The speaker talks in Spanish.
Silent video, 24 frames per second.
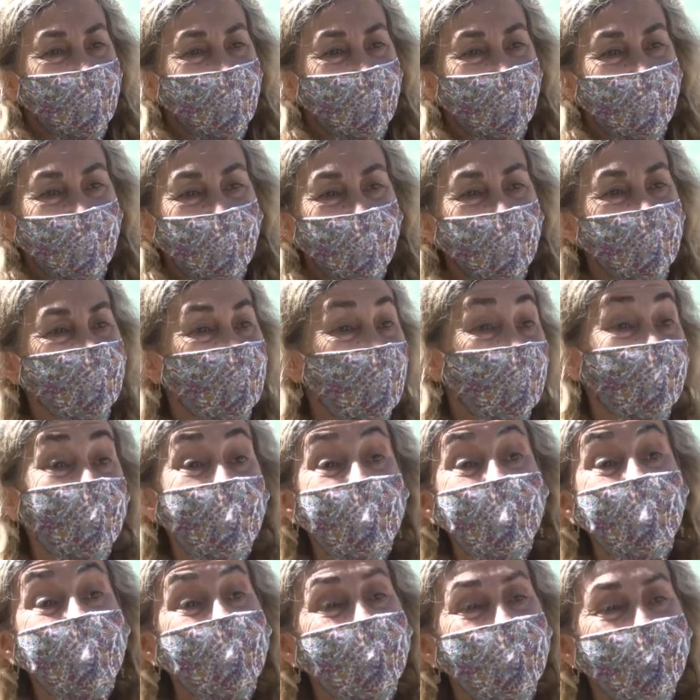y de irme
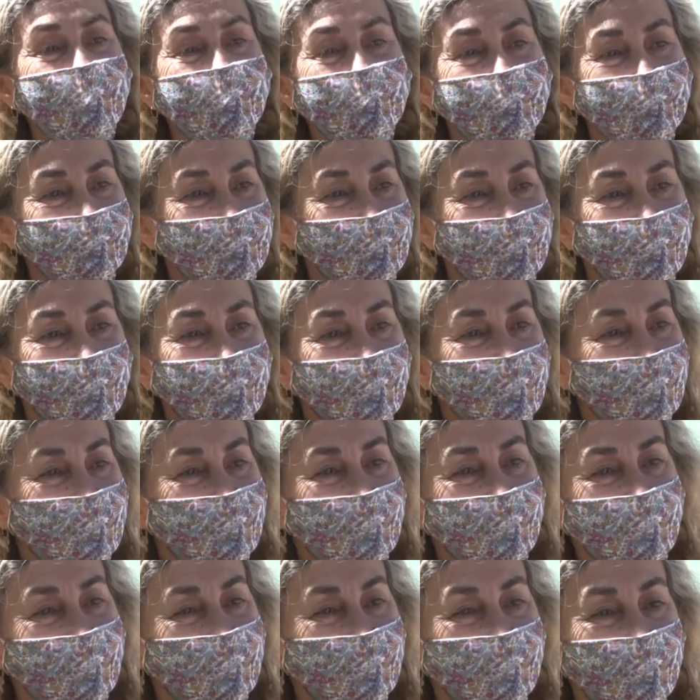bien
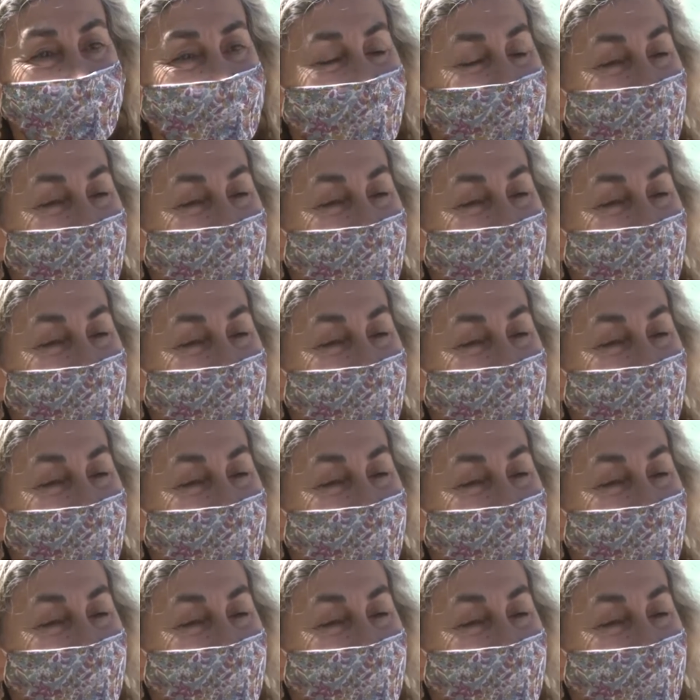y con